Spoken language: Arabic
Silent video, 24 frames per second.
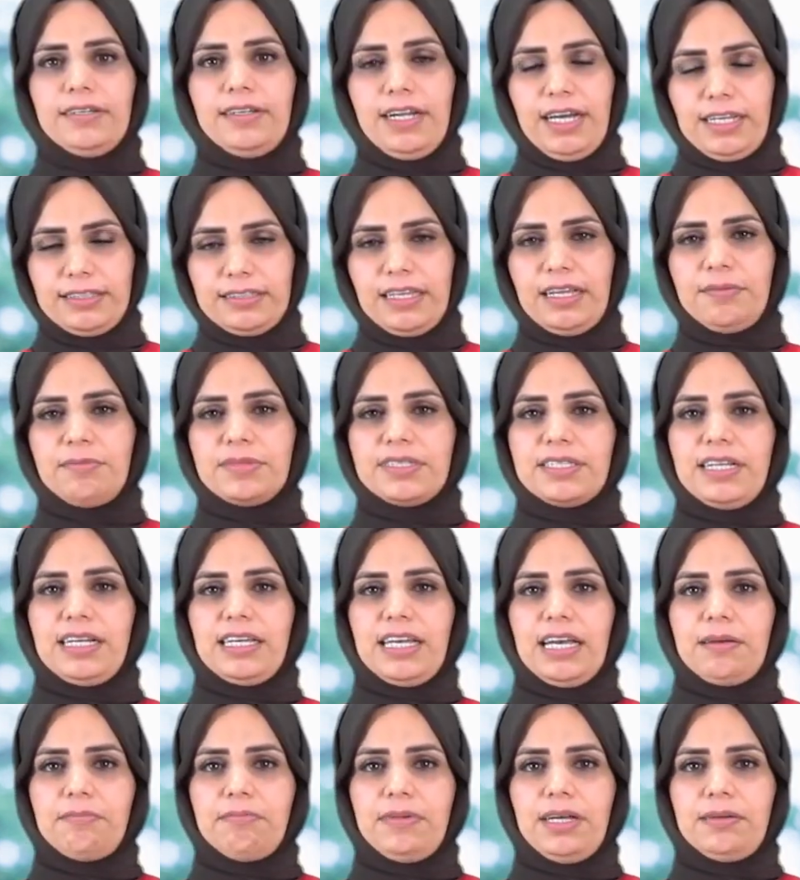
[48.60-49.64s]
لا تلمس
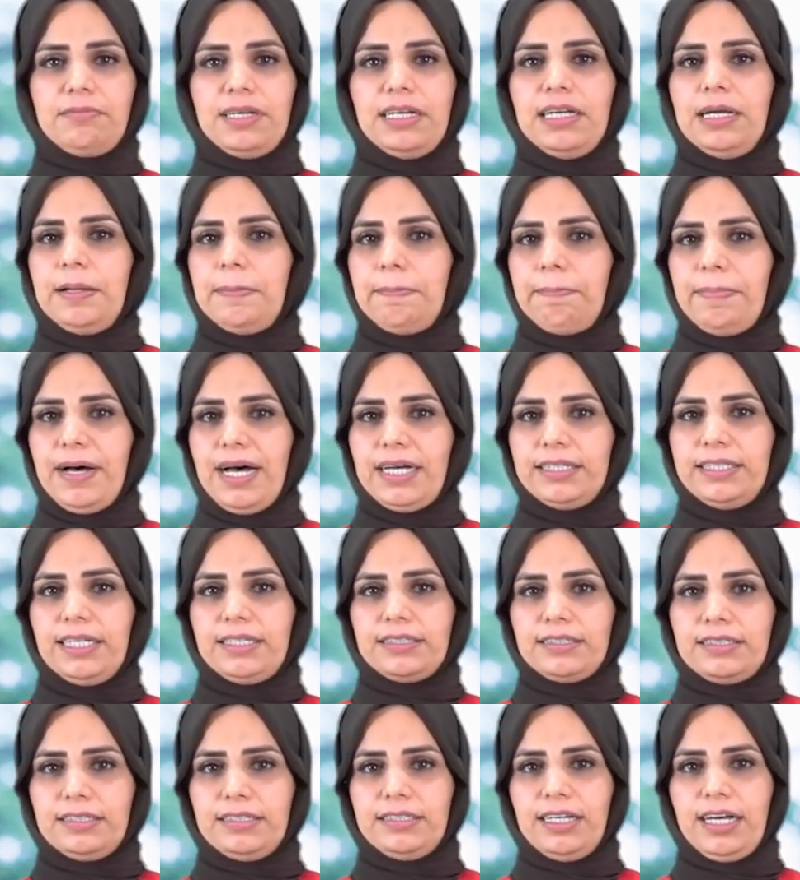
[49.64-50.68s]
الكمامة بعد
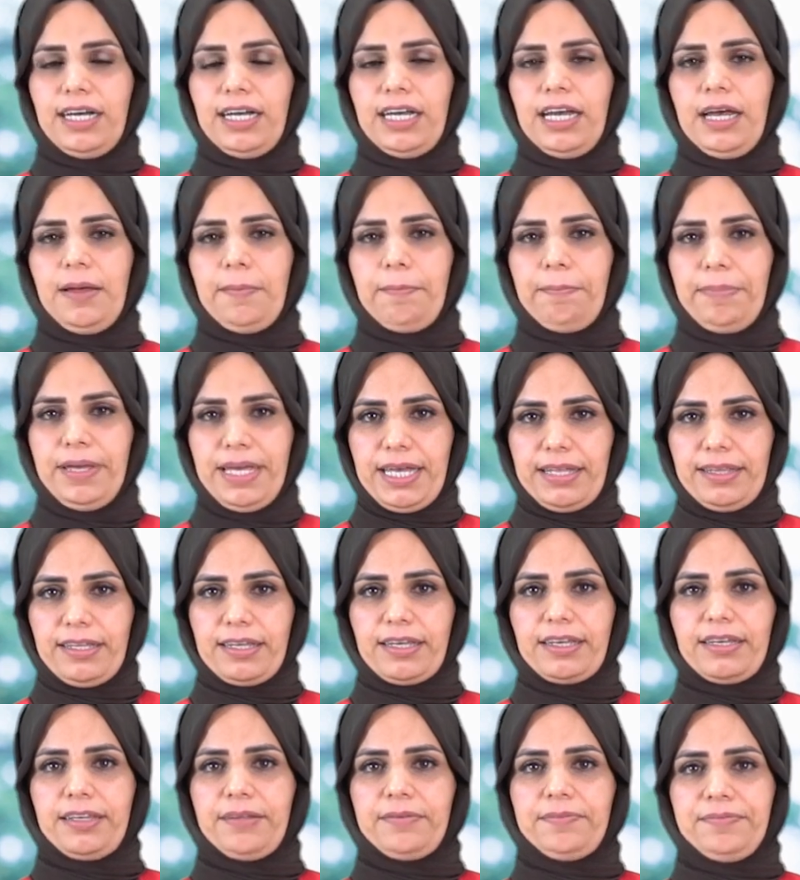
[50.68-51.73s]
ارتدائها
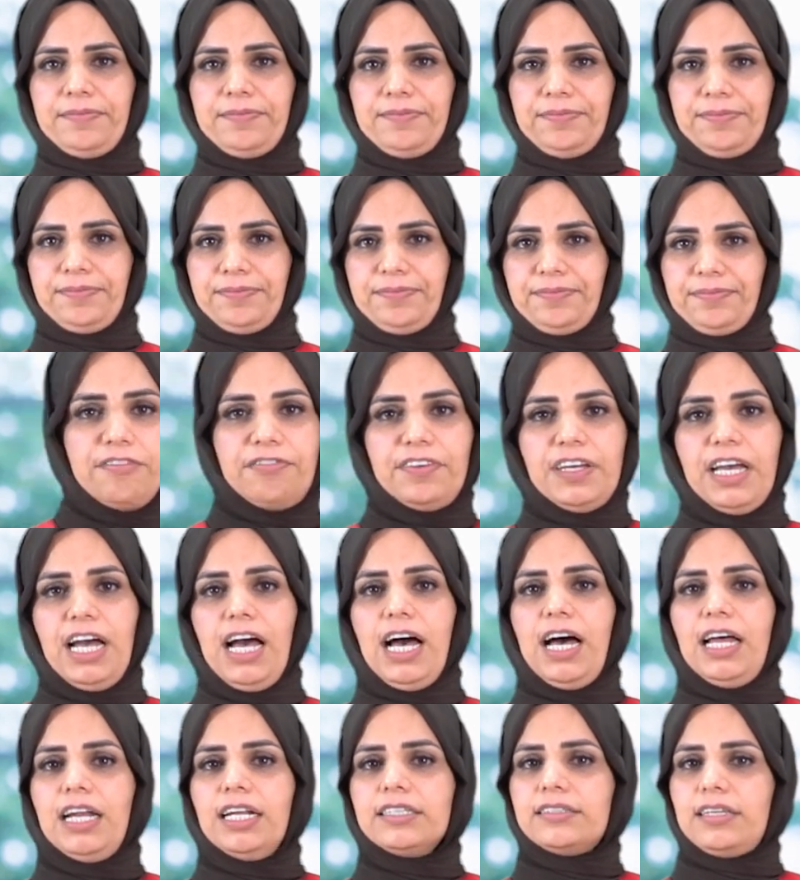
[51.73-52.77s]
بيدك في
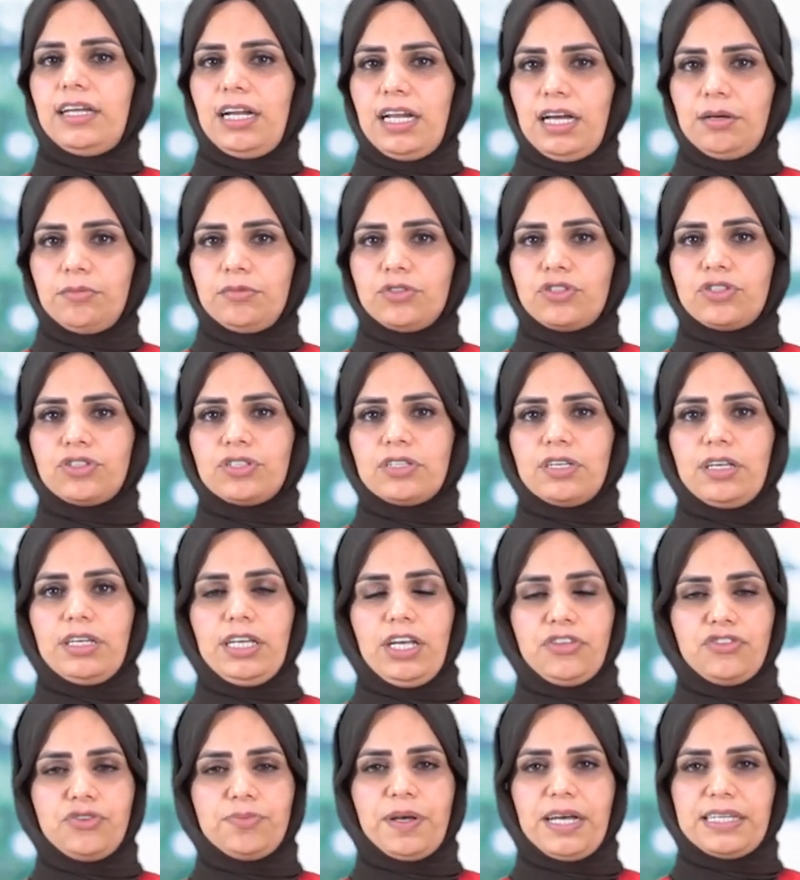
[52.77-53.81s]
حالة تلامس
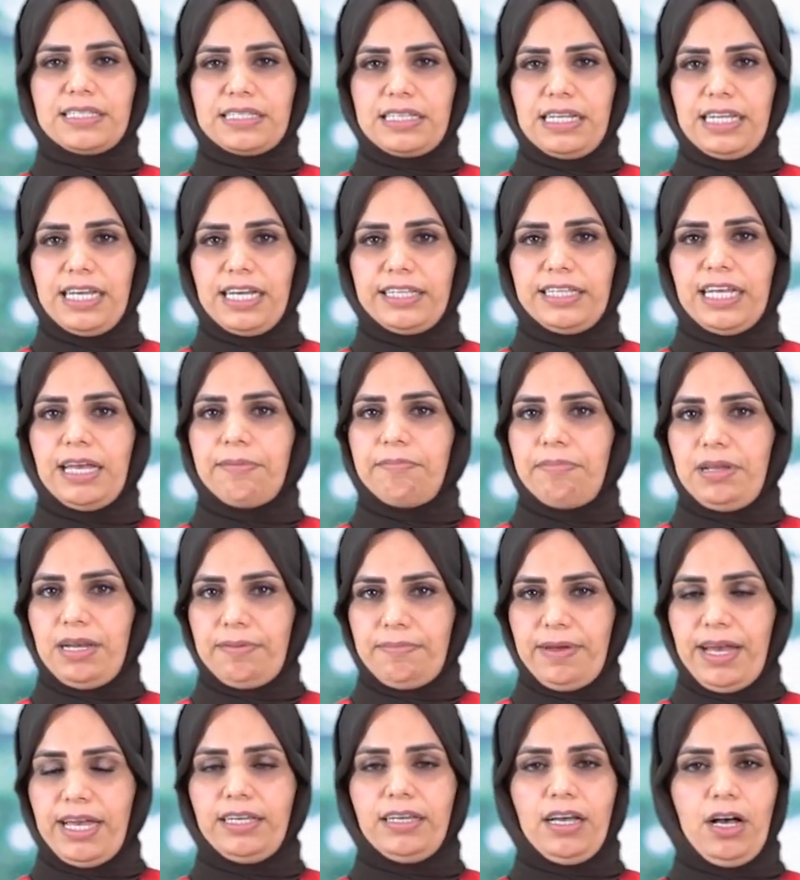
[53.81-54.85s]
يجب غسل اليدين
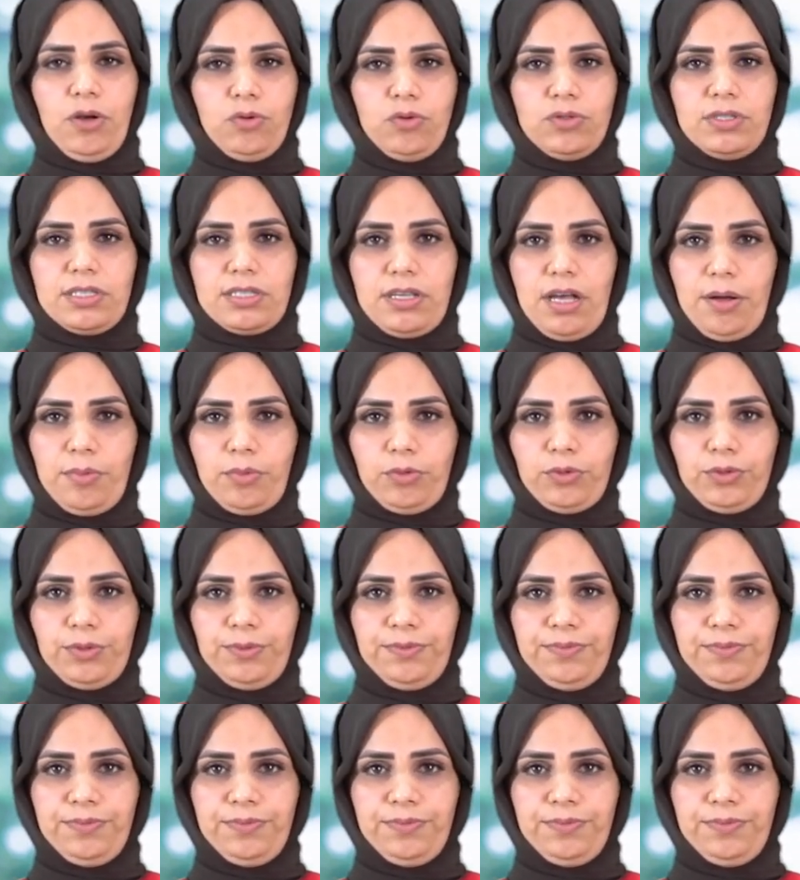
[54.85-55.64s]
بالماء أو الصابون